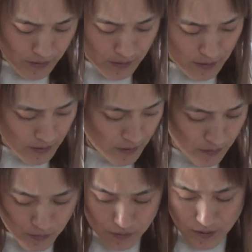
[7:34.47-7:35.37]
えー
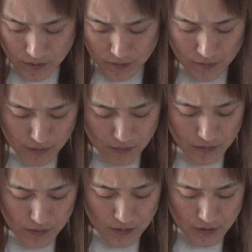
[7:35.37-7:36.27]
とね、
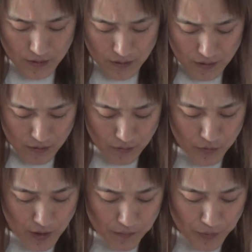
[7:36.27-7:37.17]
で
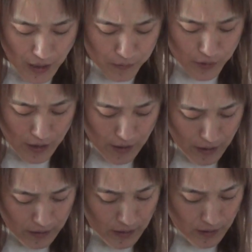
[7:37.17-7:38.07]
もね、プライムデーで
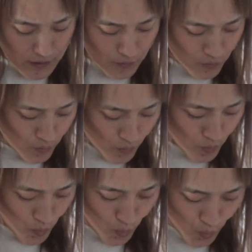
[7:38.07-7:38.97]
買ってんけど、おおおおお